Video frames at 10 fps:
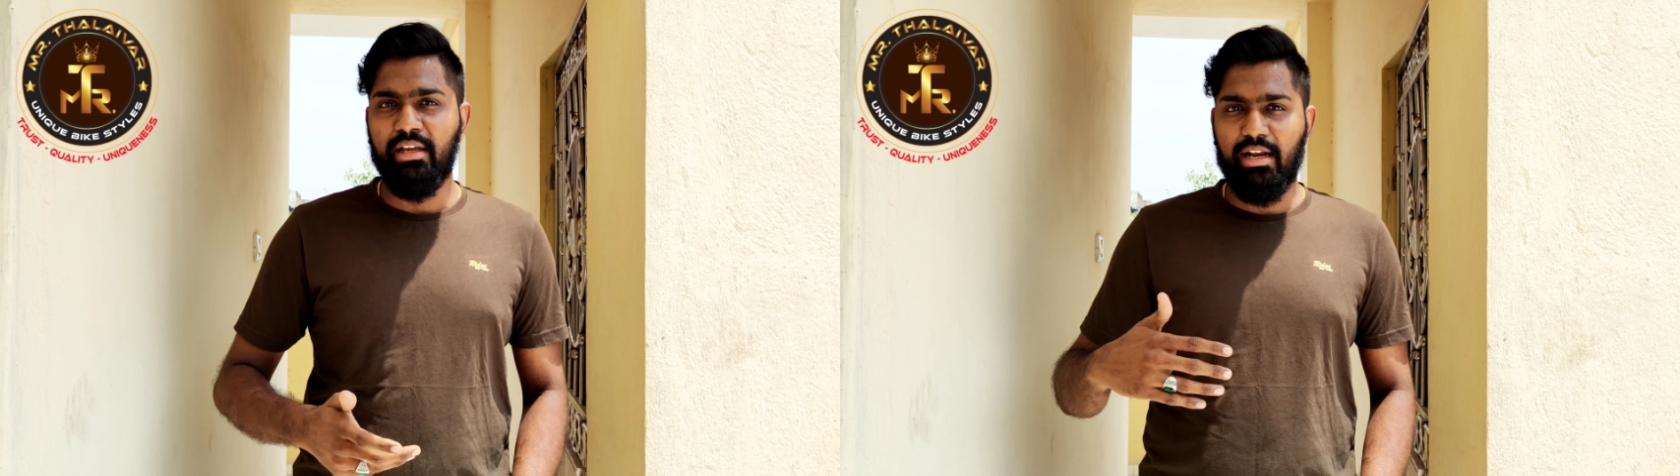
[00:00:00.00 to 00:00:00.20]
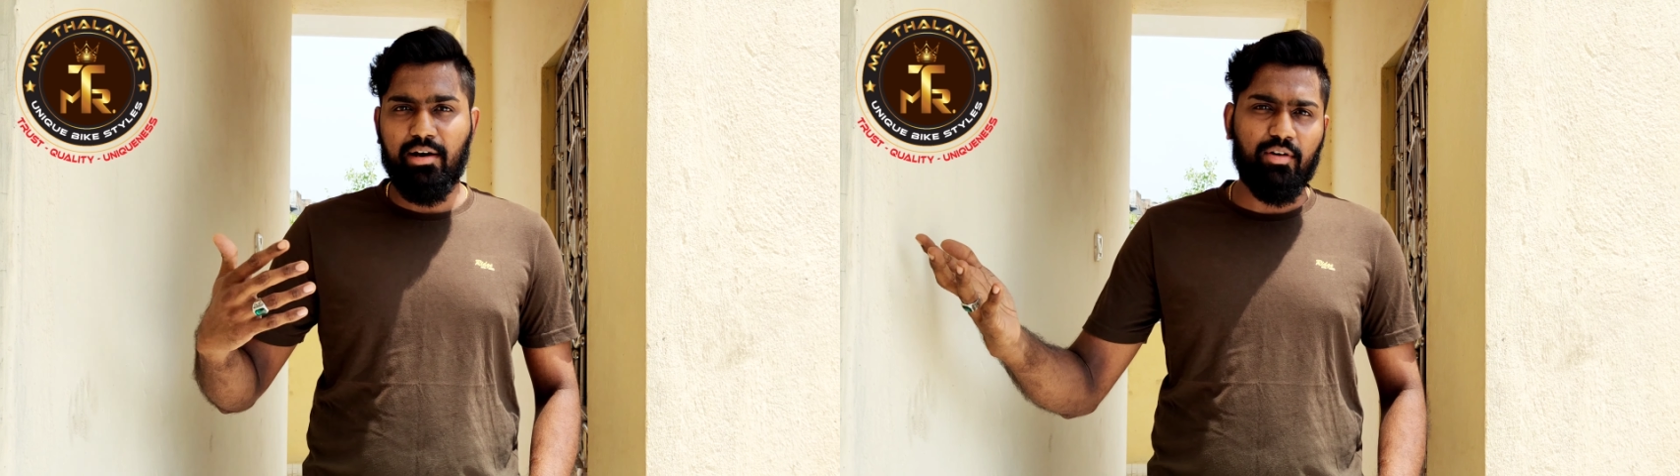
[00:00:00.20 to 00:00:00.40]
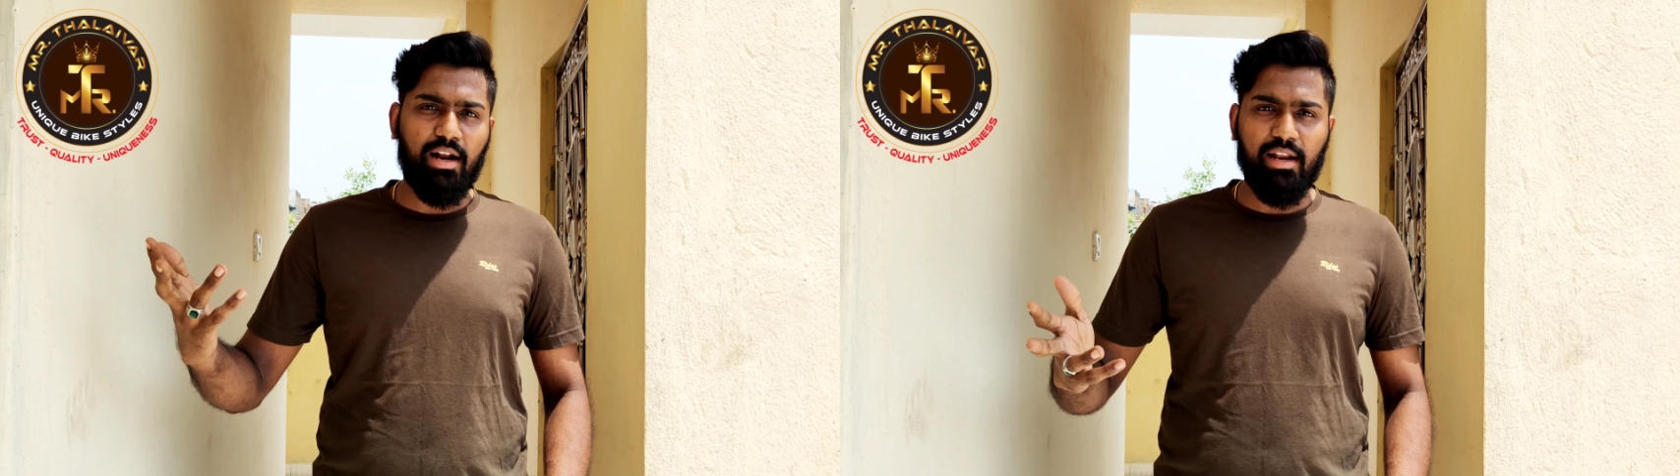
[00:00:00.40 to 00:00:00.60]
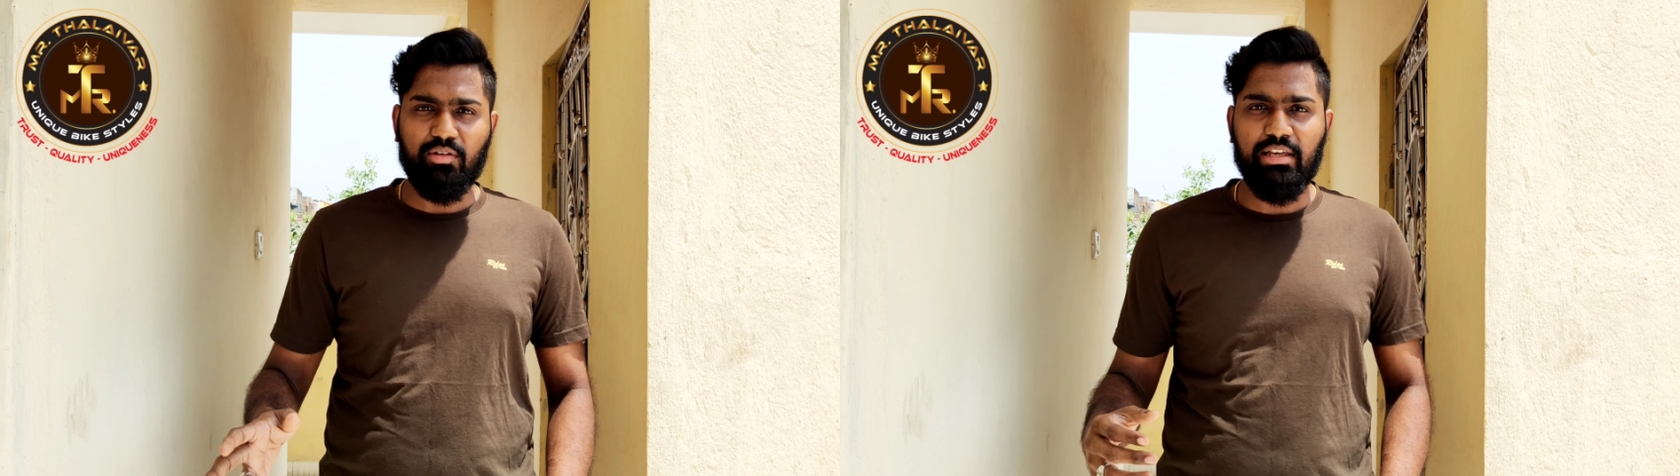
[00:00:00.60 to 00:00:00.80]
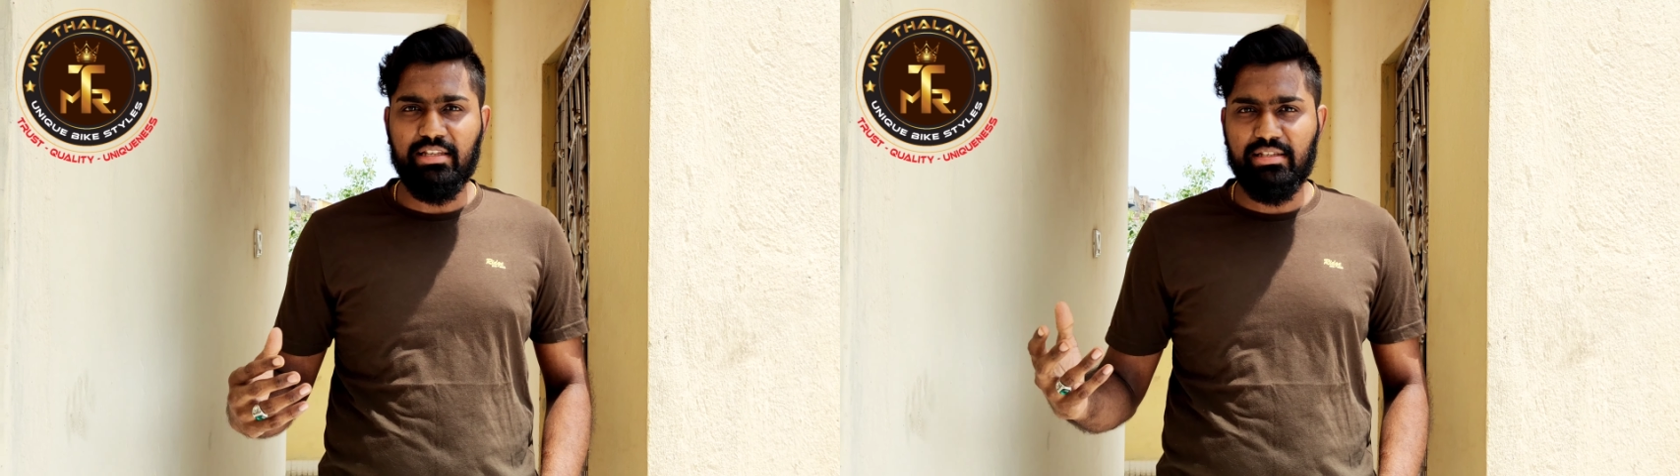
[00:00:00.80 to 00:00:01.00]
ஏன்னா அவர் நாளைக்கு
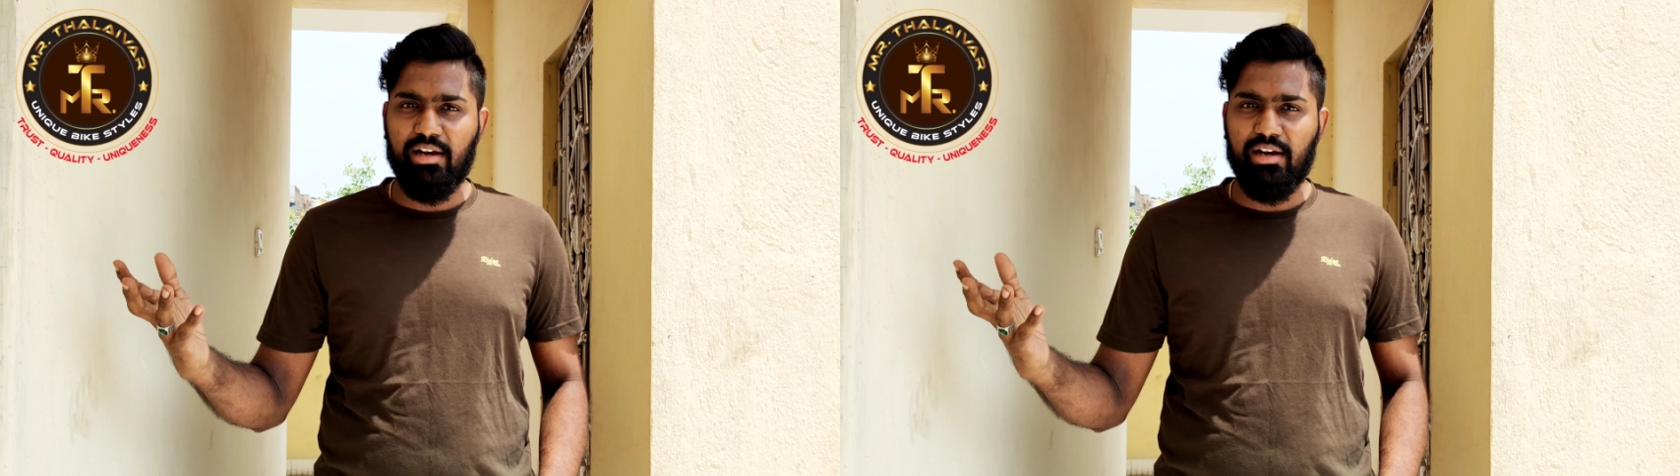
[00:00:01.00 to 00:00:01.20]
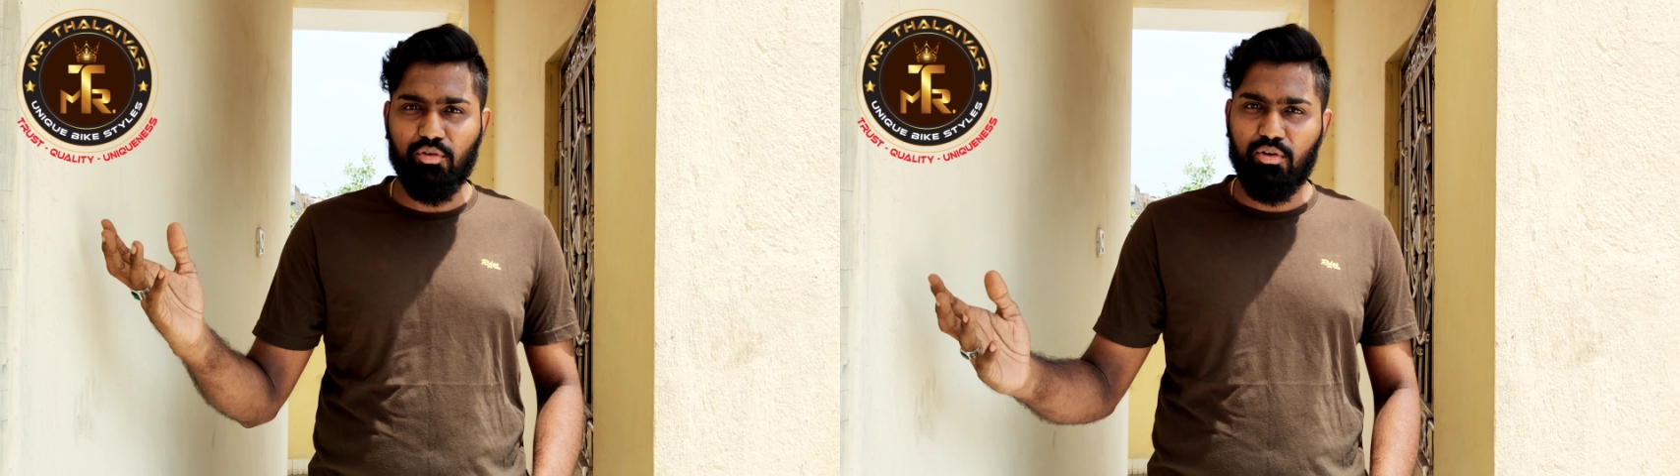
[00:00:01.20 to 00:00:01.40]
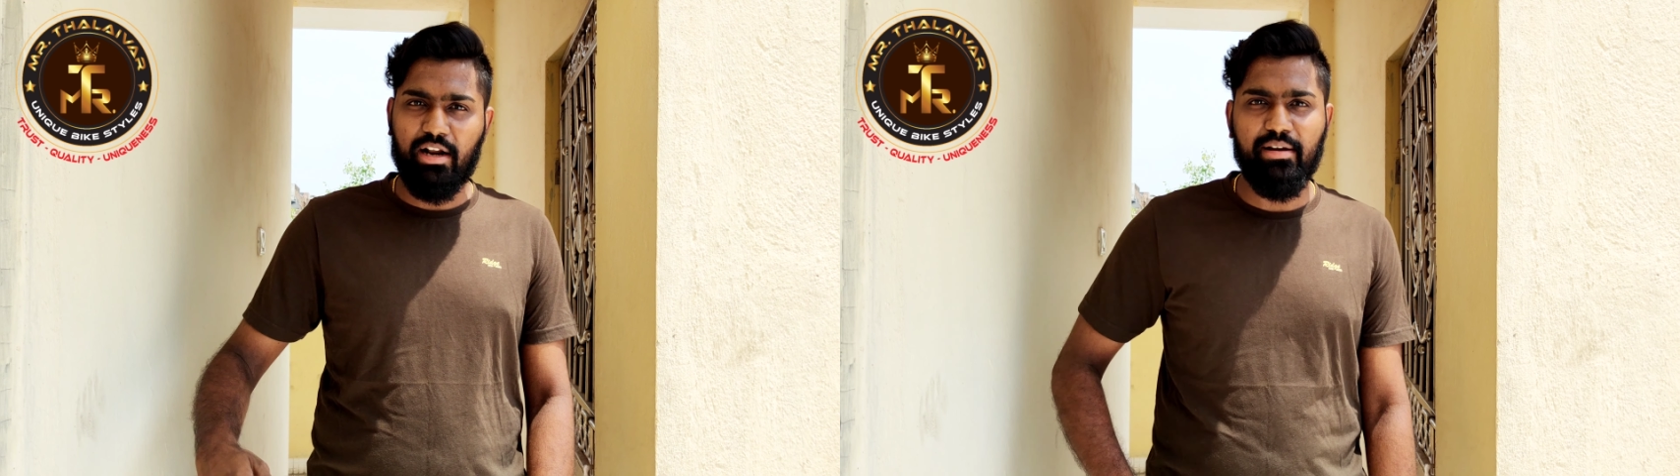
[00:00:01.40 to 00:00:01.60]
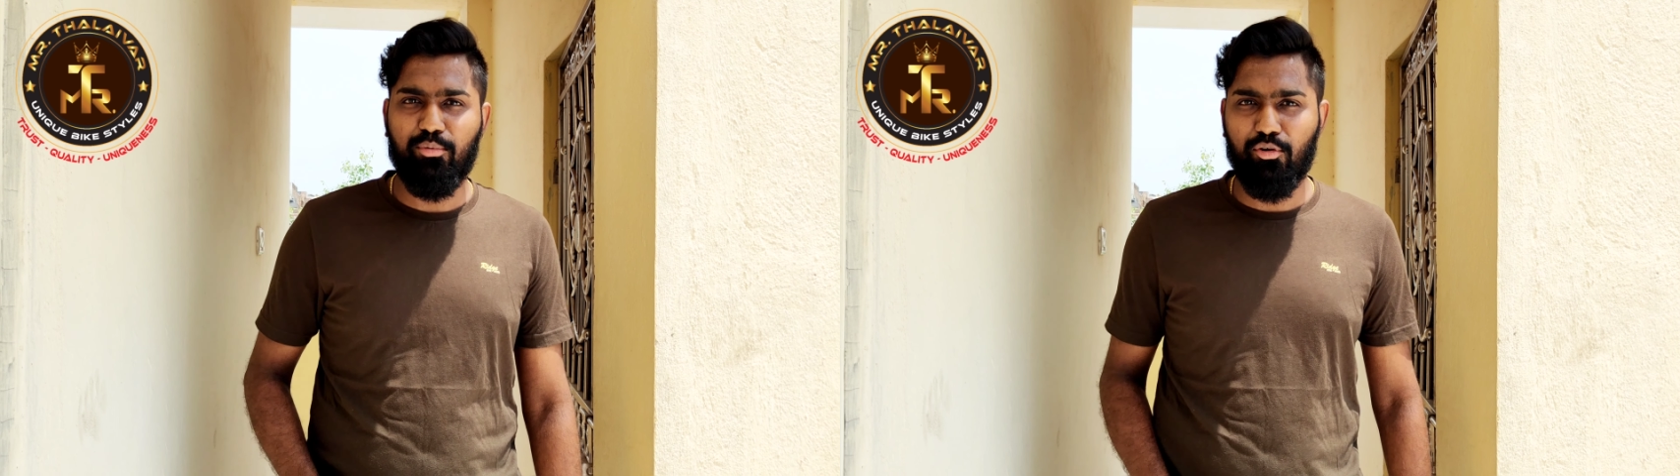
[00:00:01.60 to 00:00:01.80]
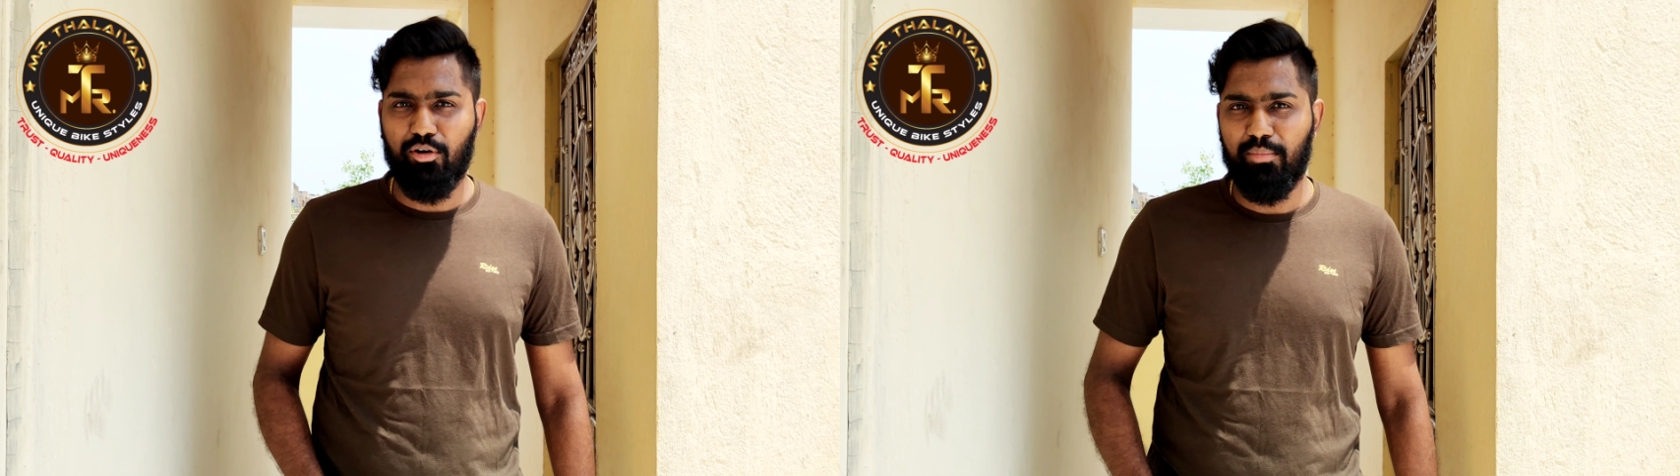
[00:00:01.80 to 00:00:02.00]
வந்து ஈஸியாக e வந்து ஒரு ரைடு
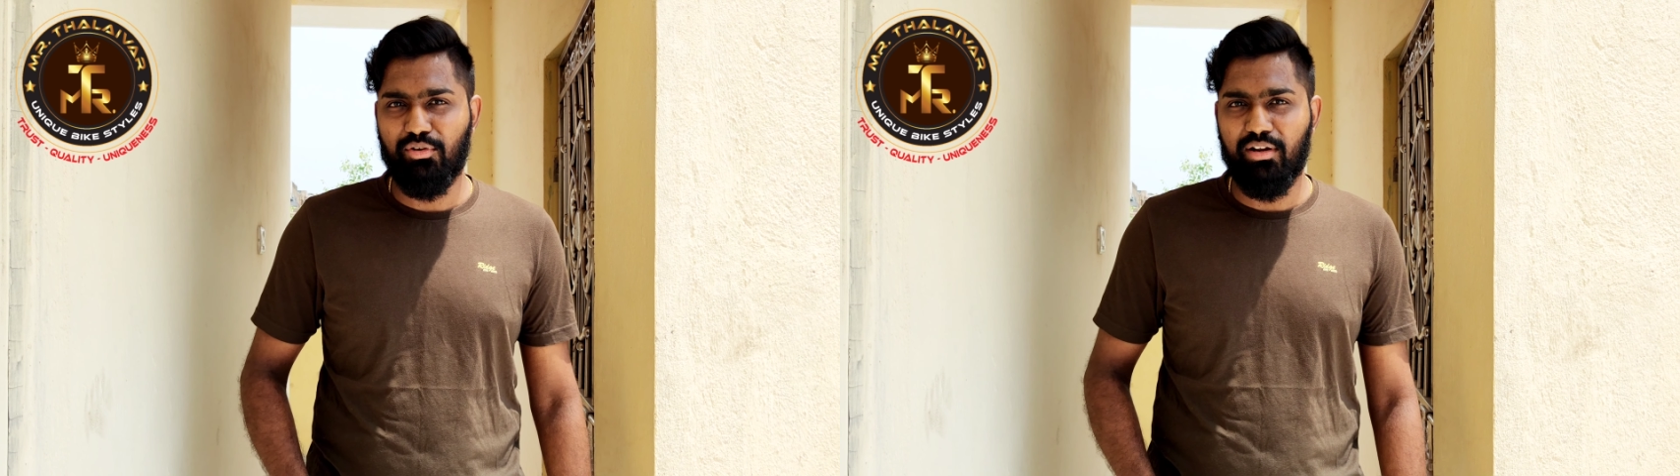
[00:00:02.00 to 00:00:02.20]
போகணும் அப்படின்னு